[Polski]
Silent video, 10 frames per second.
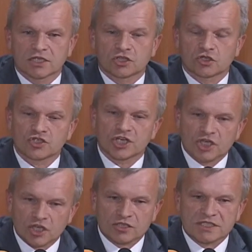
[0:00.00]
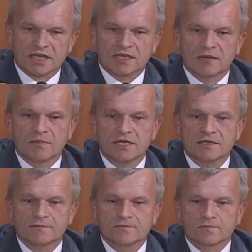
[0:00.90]
Troszeczkę
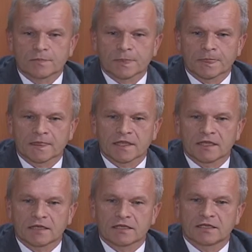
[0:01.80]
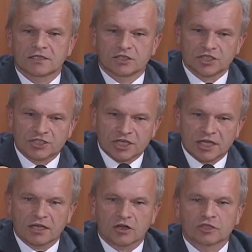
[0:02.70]
odstajemy, mm,
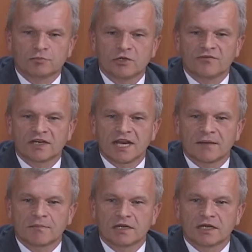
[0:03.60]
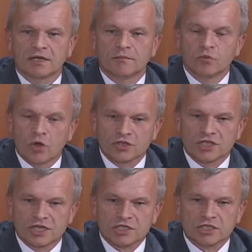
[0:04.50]
gdzie odpływa nam
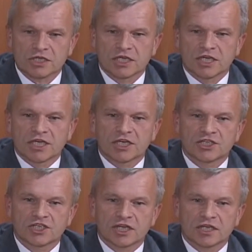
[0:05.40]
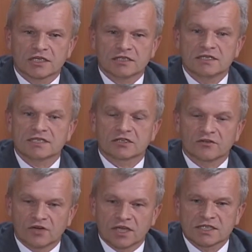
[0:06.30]
młodzież gdzie
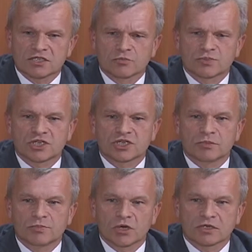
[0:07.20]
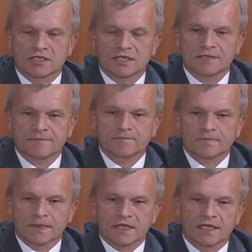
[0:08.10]
niezadowoleni są przedsiębiorcy.
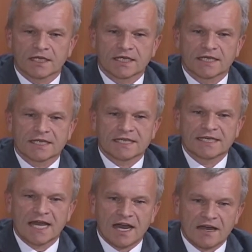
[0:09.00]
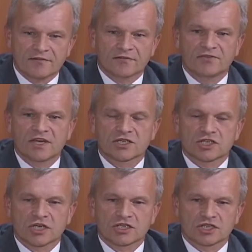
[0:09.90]
E, ja
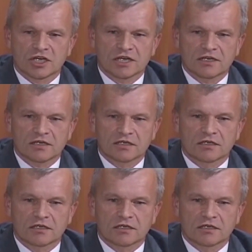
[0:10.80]
wierzę, że e,